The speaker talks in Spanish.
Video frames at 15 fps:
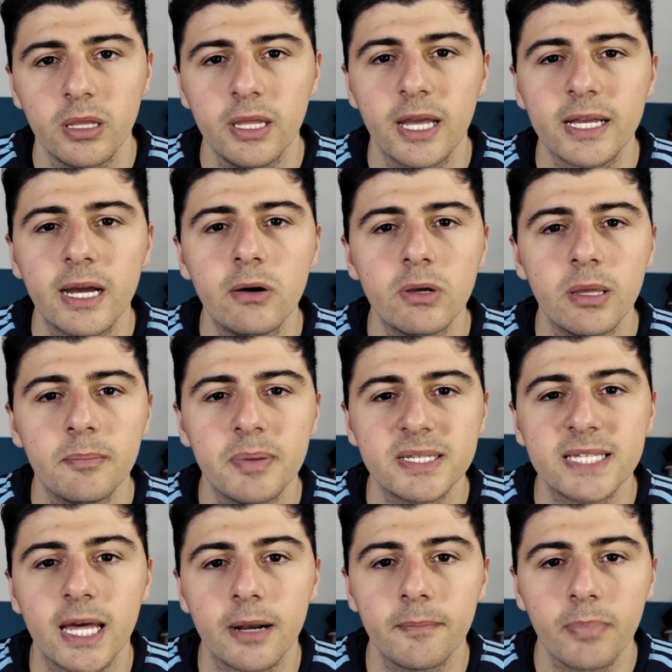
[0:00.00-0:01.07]
Y acá voy a
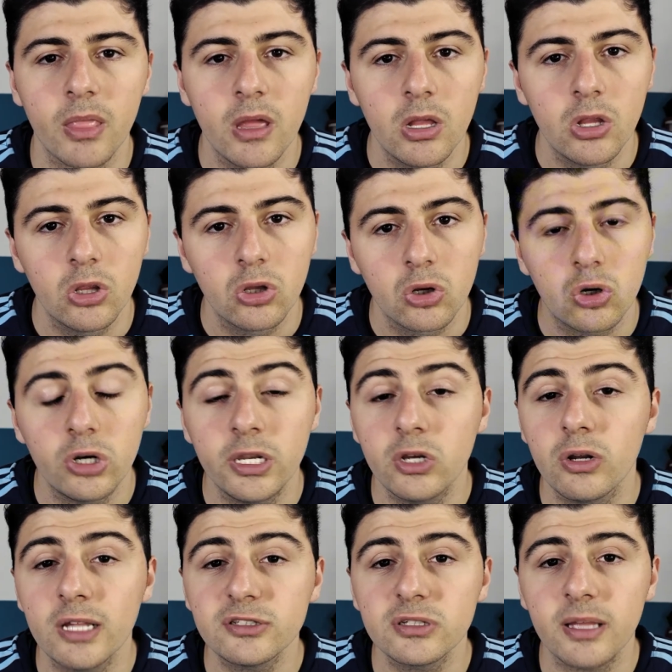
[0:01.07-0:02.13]
empezar con
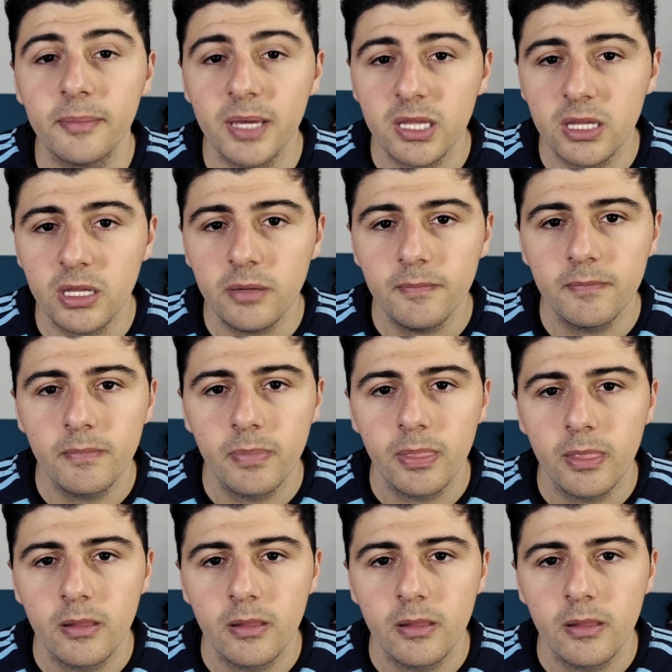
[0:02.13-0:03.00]
Nicolás Otamendi,